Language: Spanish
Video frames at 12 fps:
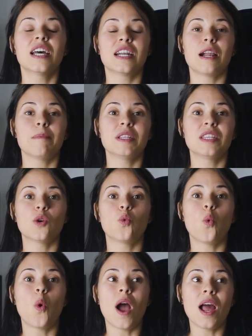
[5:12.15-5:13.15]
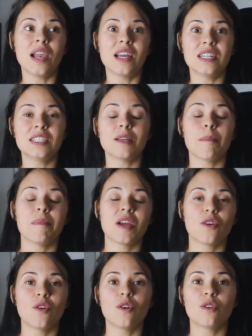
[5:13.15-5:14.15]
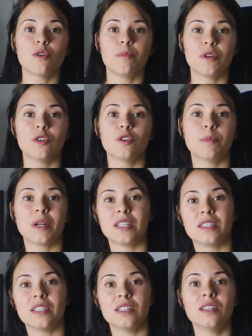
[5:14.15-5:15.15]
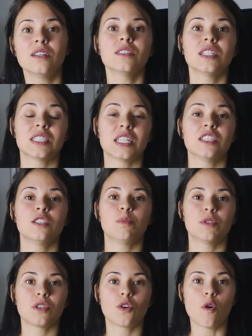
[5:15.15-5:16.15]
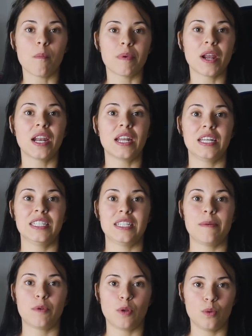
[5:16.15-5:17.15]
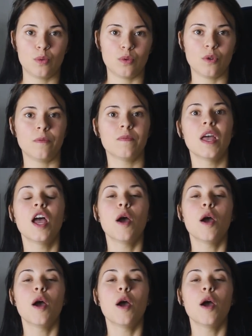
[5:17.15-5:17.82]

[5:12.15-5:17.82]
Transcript: realmente cuál es mejor o peor para ti si estás dispuesto a comprar ese producto.